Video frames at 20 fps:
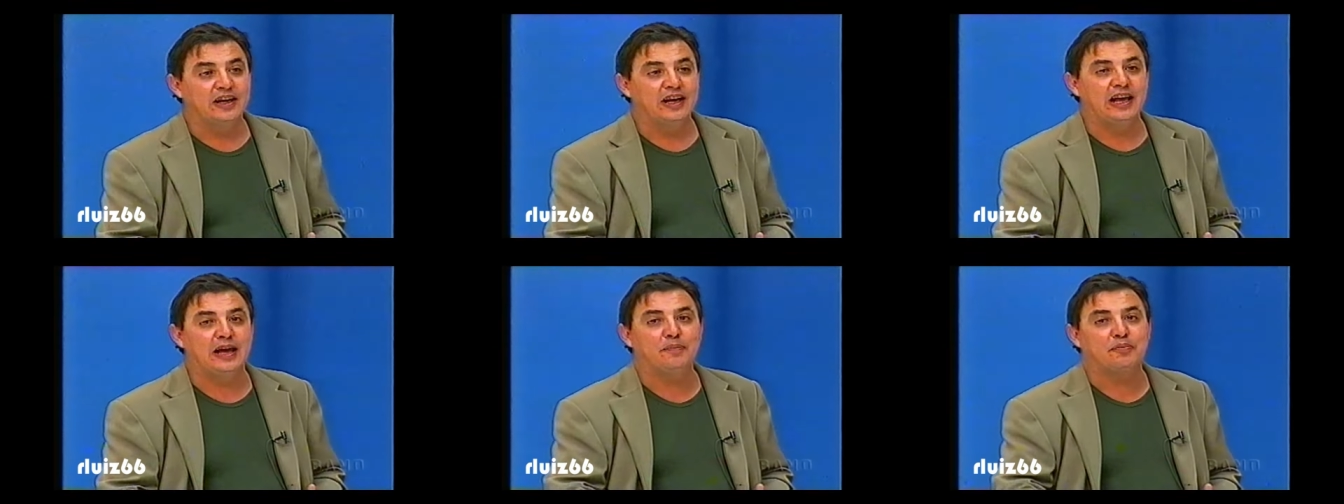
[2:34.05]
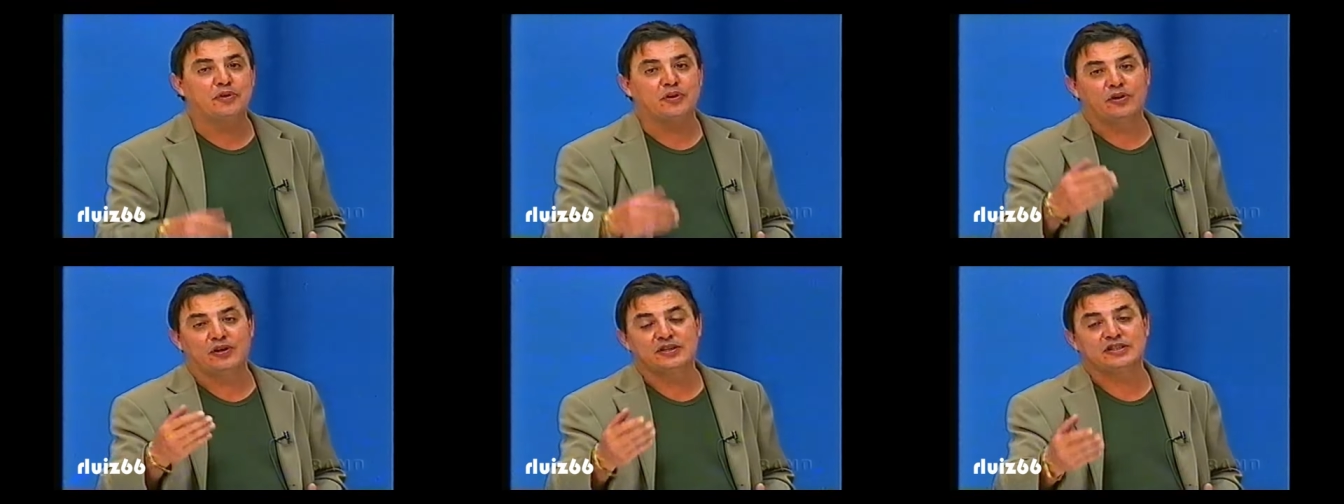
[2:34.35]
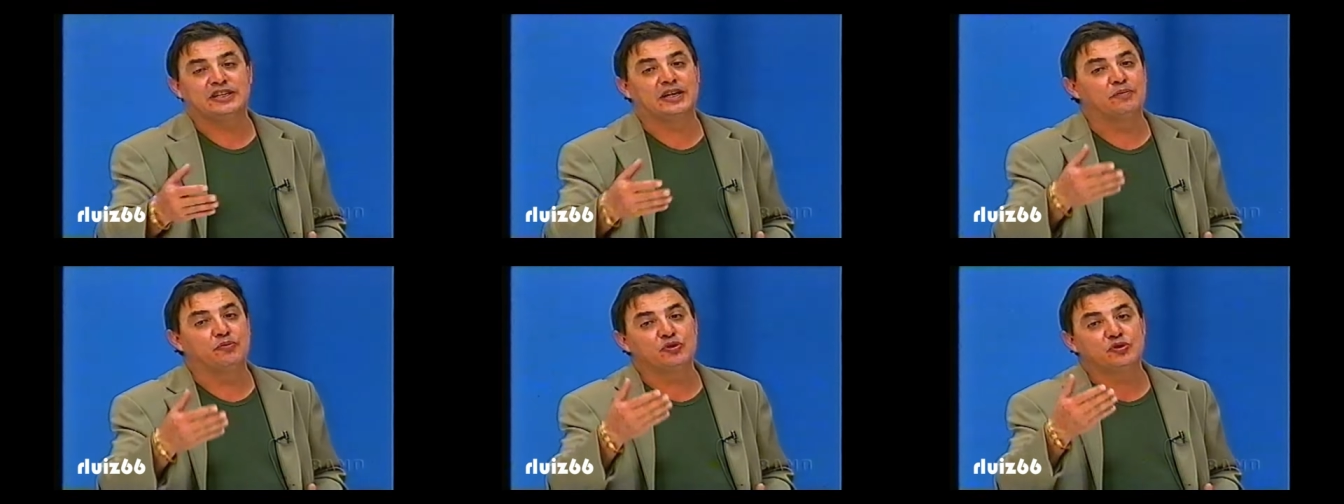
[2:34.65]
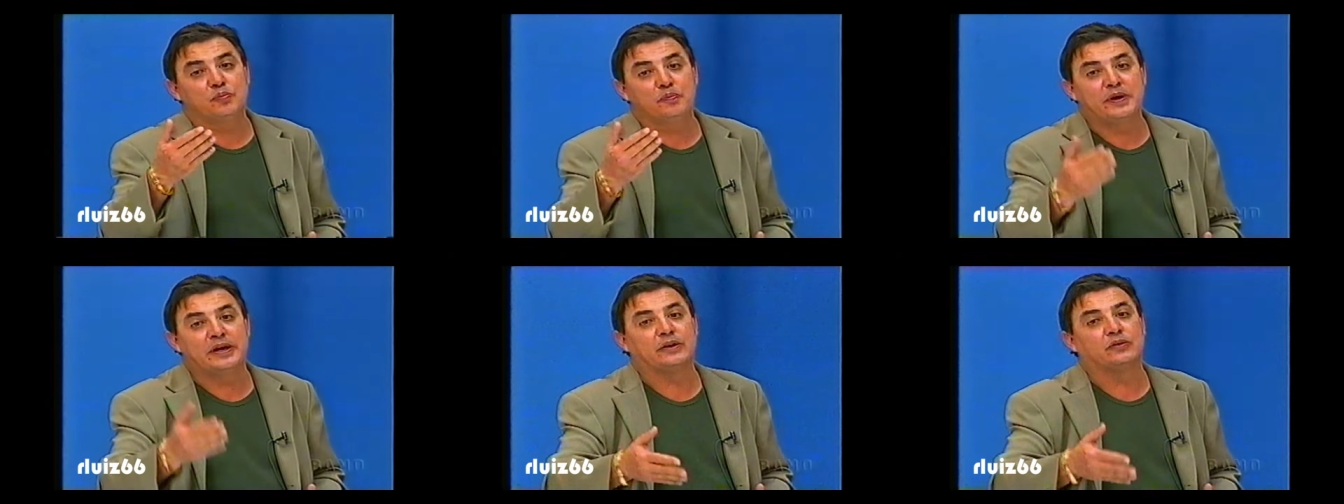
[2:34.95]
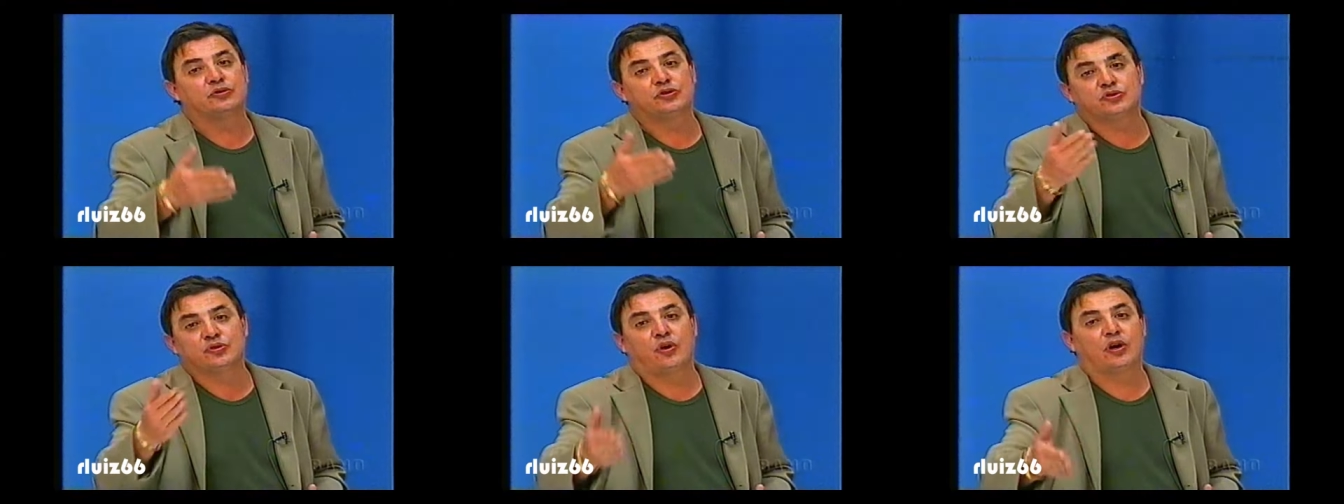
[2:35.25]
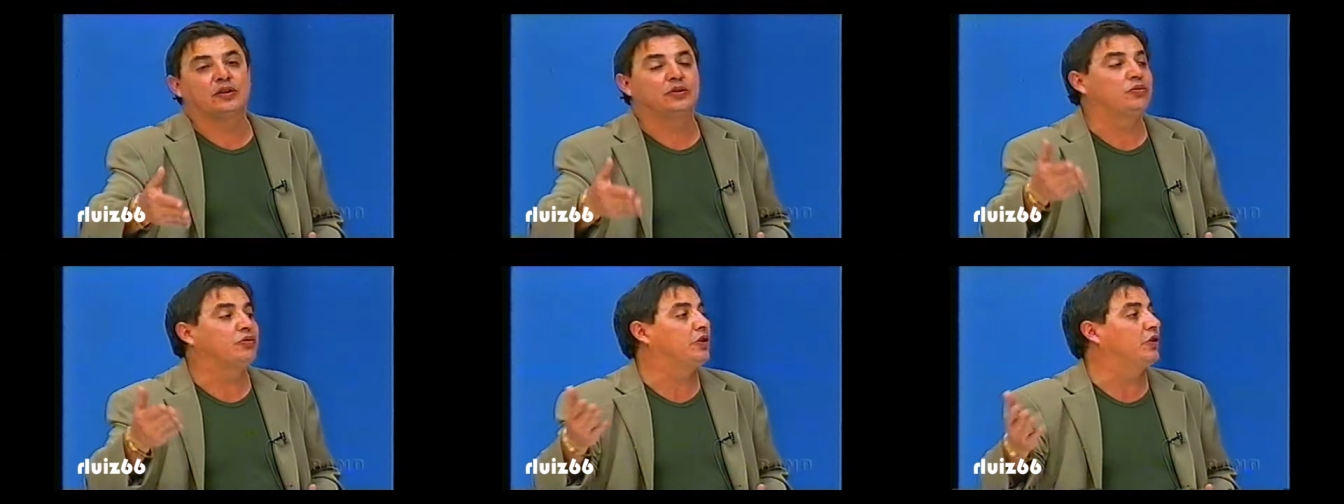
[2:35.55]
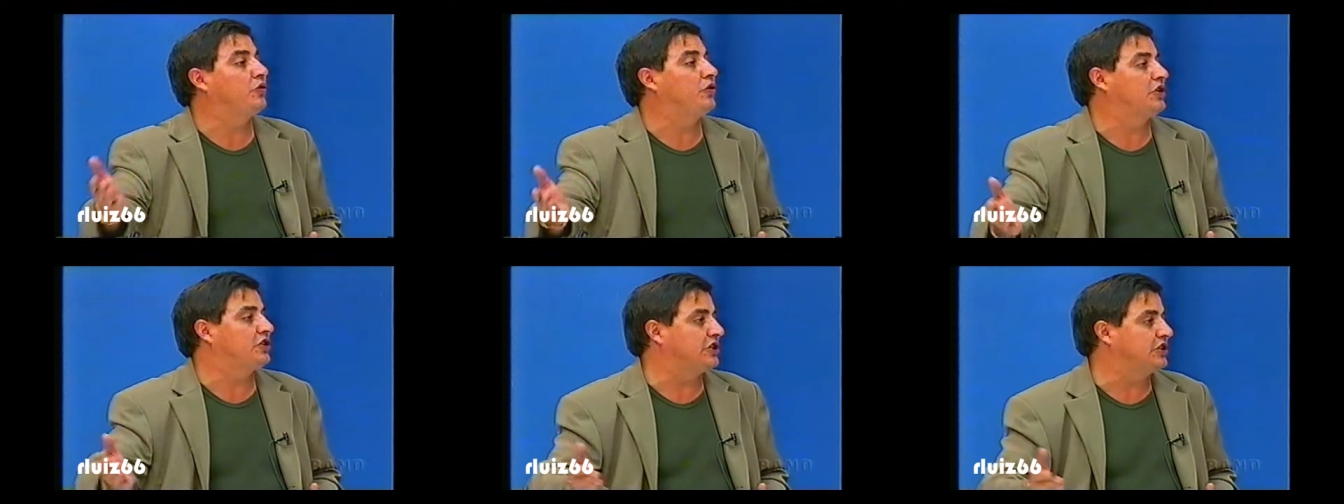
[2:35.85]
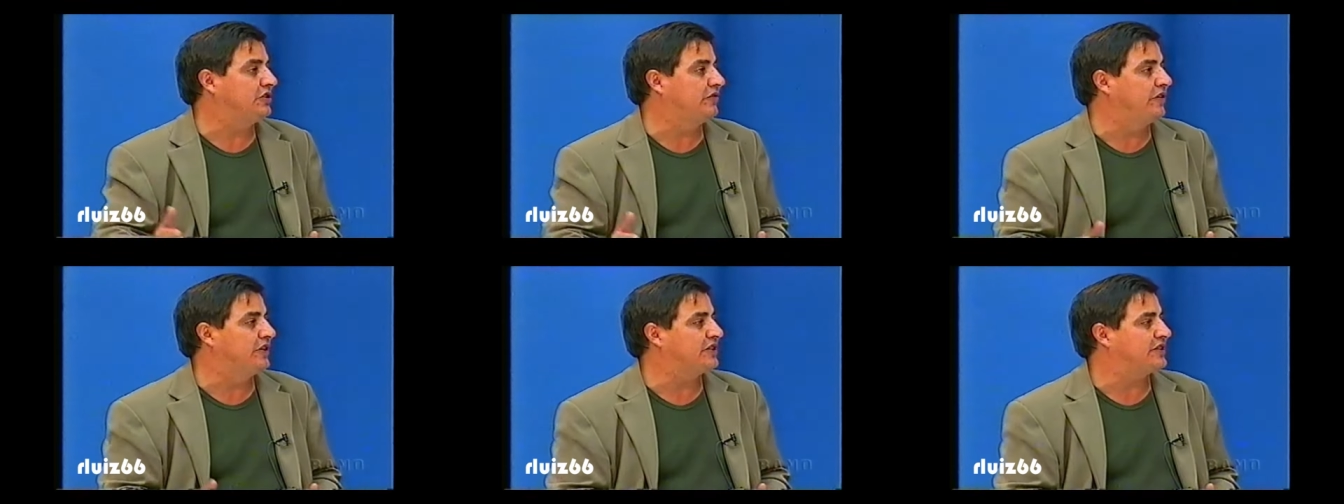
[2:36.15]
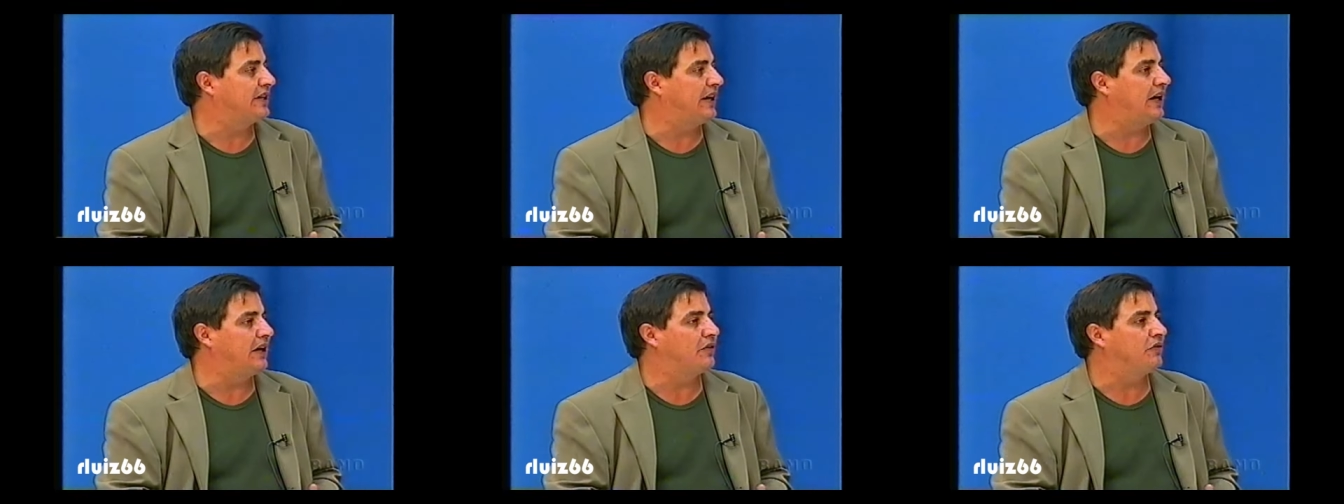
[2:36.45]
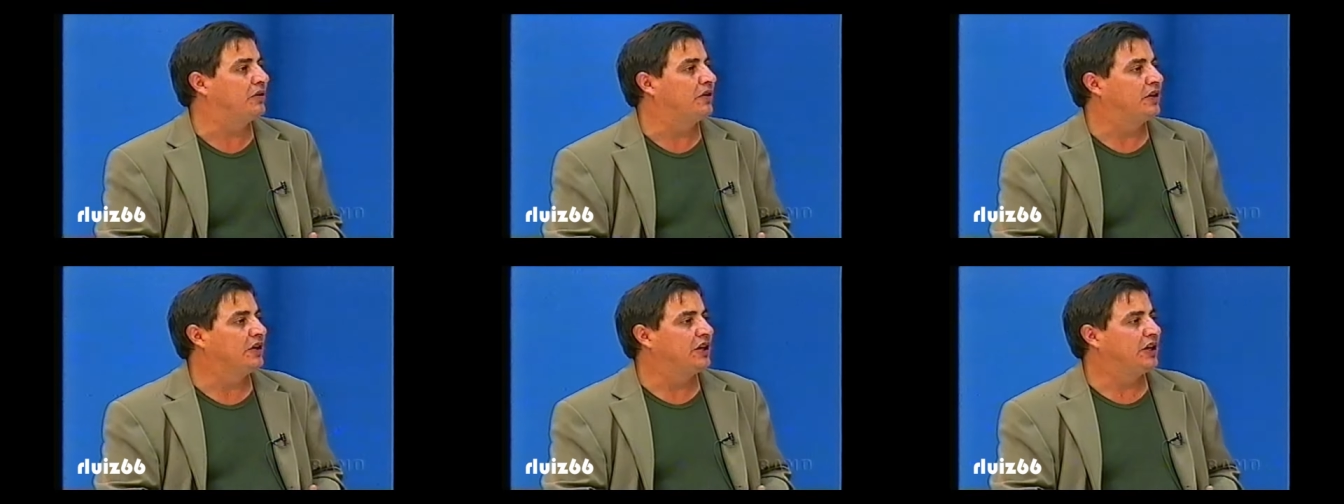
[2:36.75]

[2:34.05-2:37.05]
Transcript: é porque nós demos menos sorte do que o nosso adversário.